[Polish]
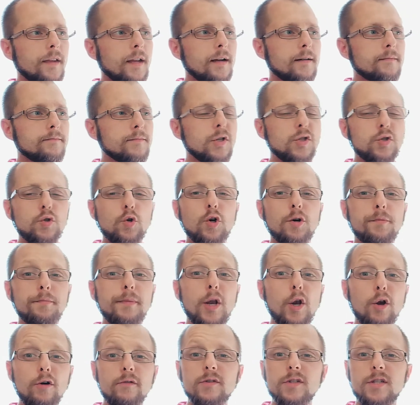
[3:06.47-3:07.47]
jest to
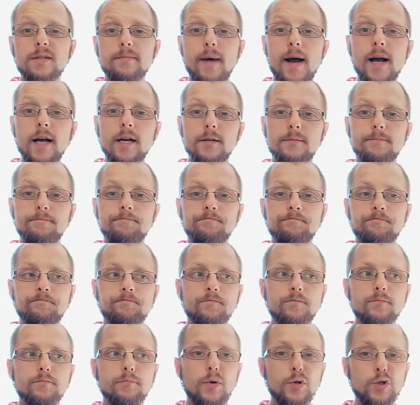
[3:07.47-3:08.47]
chmielowy smak,
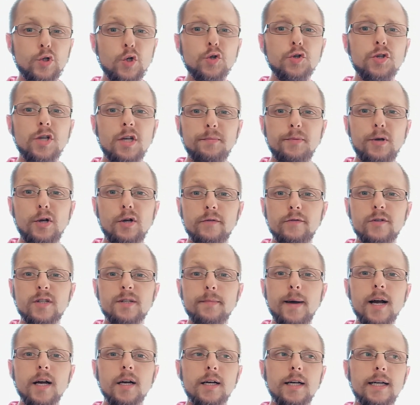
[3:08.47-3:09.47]
porządnie chmielowy
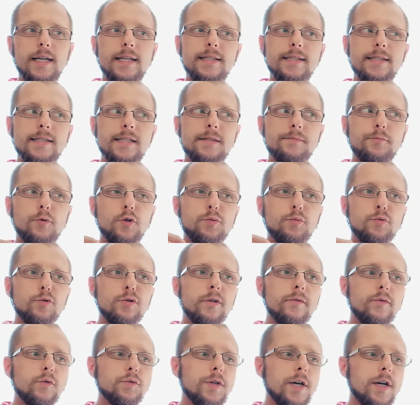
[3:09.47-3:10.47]
smak, z
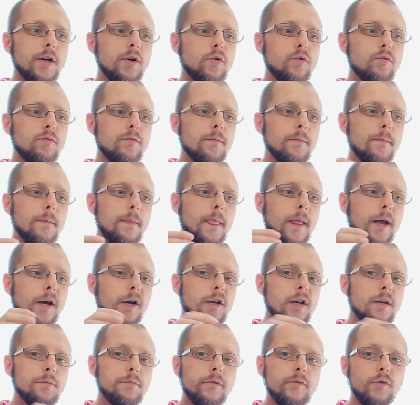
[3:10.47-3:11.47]
podbudową taką
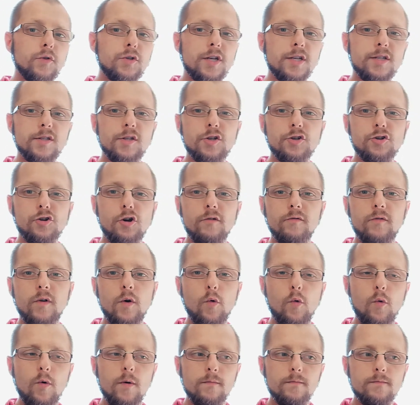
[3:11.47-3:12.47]

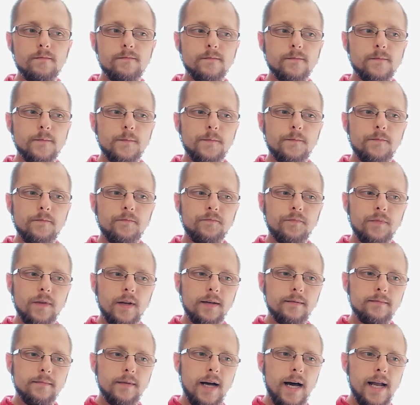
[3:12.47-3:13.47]
chlebowo-ciasteczkową,
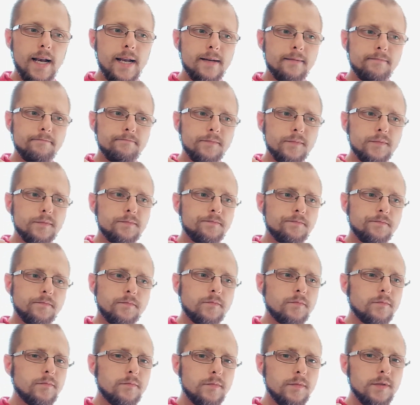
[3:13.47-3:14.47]
ale
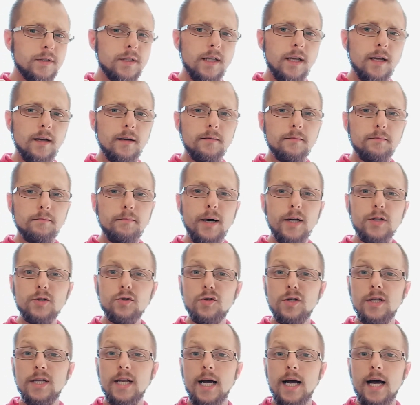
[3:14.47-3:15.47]
bardzo
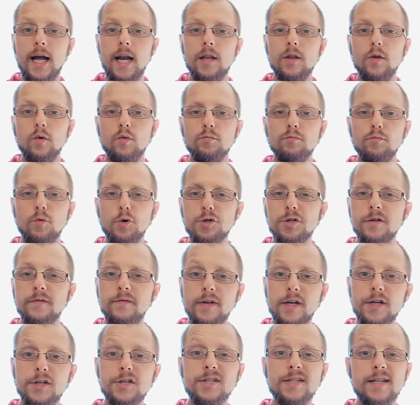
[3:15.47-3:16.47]
nienachalną, może
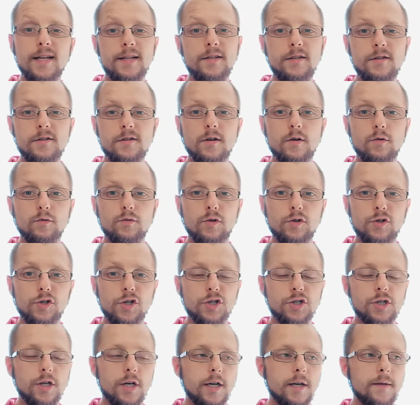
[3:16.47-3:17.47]
wręcz za niską
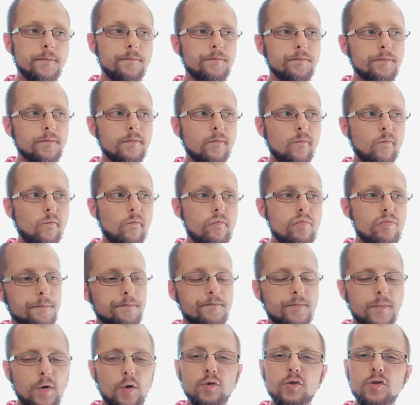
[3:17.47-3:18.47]
troszeczkę.
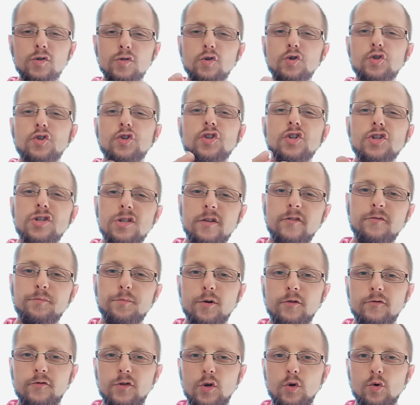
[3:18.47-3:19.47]
On jest dość czysty w
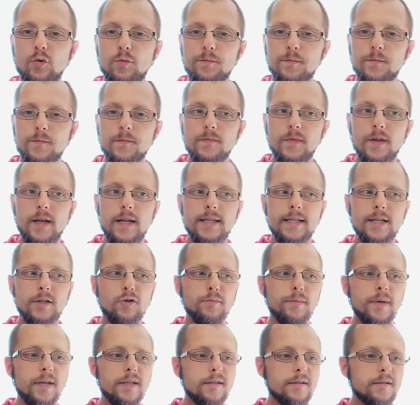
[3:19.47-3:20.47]
profilu.
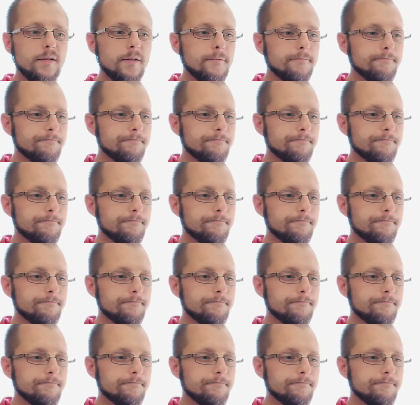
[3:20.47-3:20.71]
Natomiast